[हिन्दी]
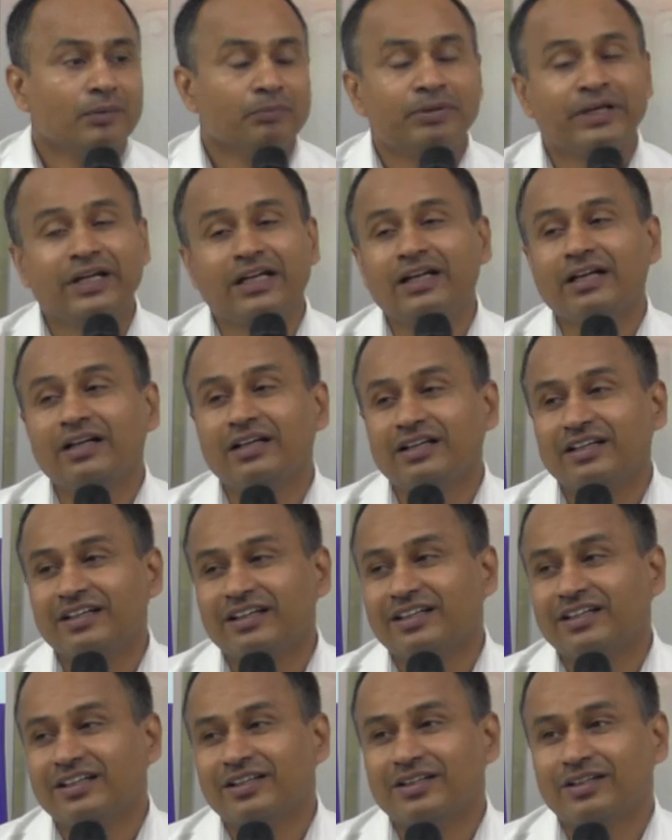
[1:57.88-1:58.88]
फिर
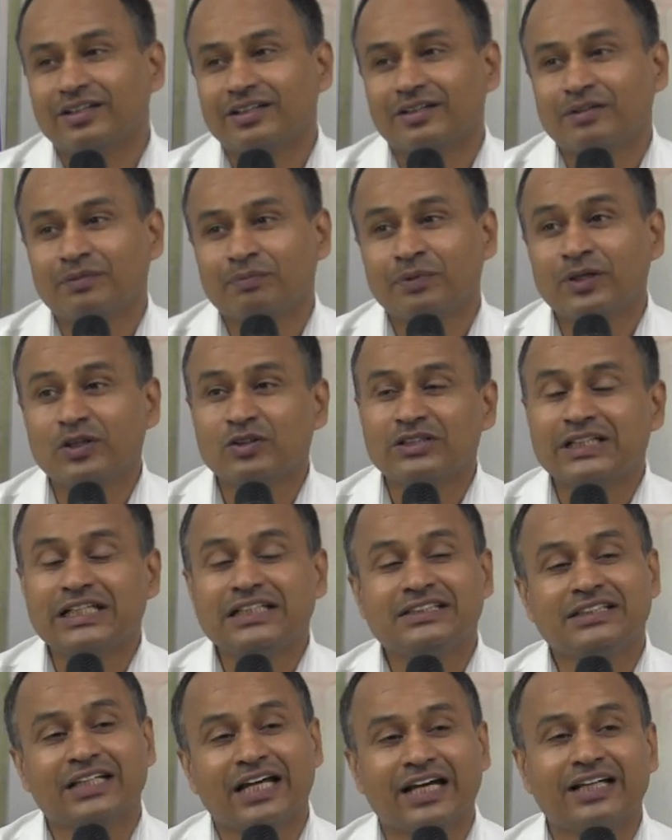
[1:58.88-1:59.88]
फिर उसकी
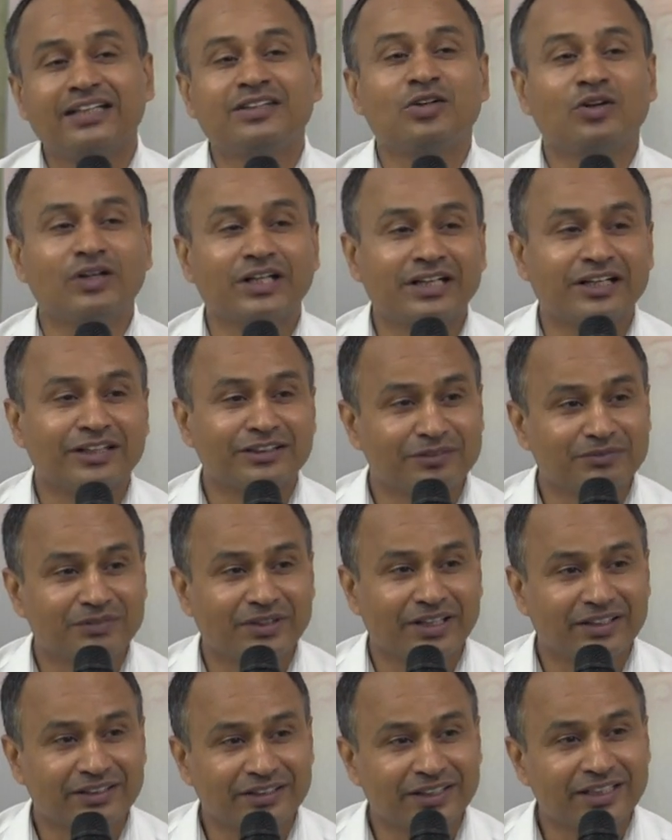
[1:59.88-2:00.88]
शहद थोड़ी ख़त्म
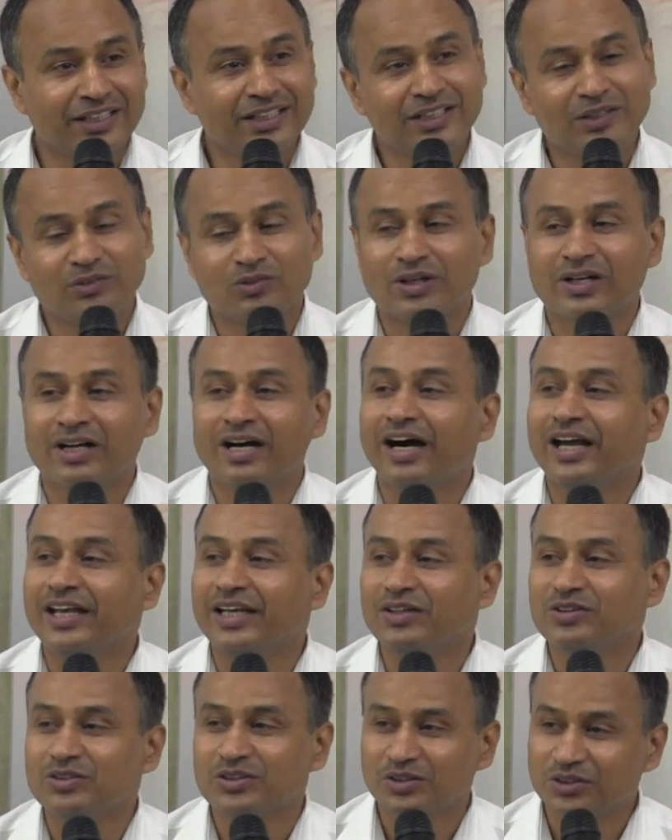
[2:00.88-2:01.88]
करते हैं कि वो
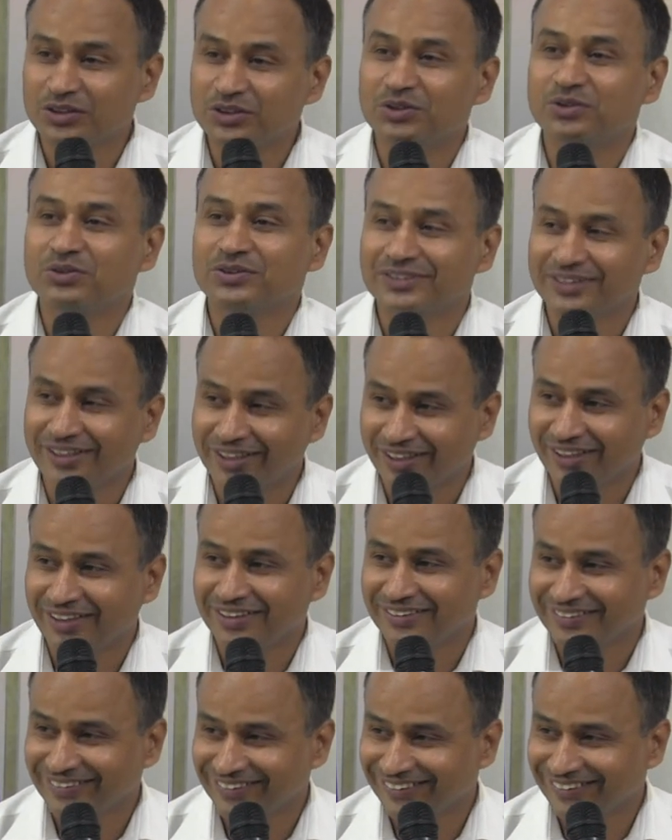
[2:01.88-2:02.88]
खाली उसको चूसता रहे